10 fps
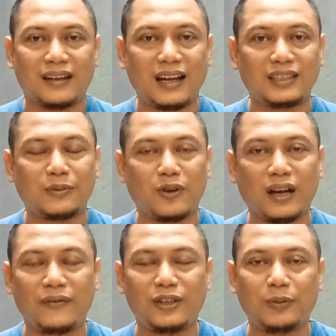Dan
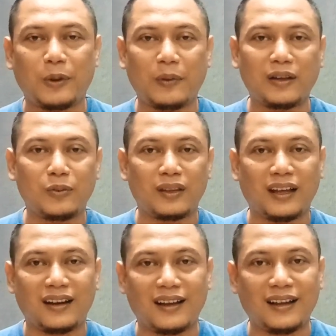semoga video ini bermanfaat buat
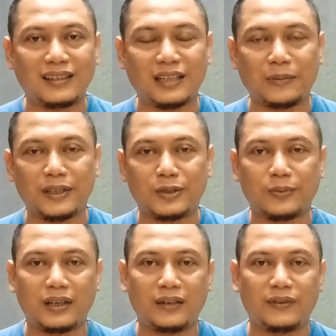Anda. Sampai
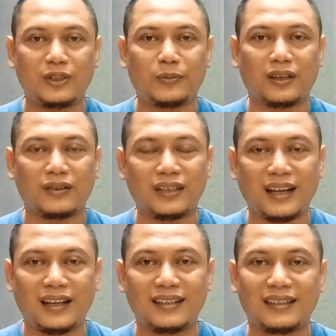jumpa di video
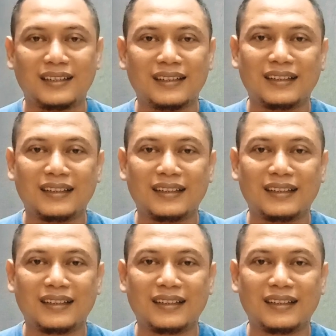berikutnya.